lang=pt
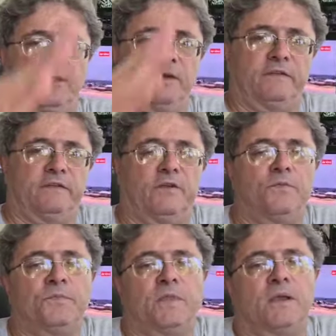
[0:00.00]
em direção
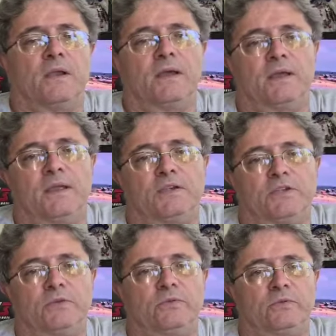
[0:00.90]
lá
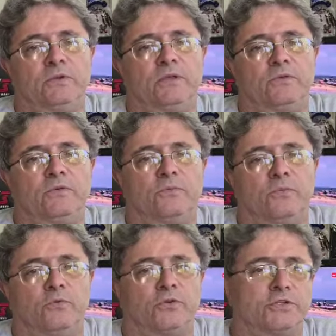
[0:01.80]
região do,
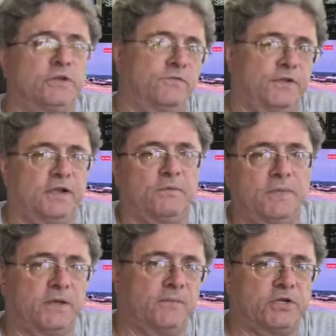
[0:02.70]
do Costão fica
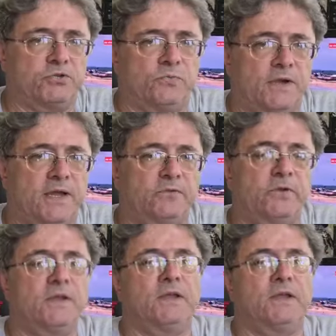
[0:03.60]
mais nublado,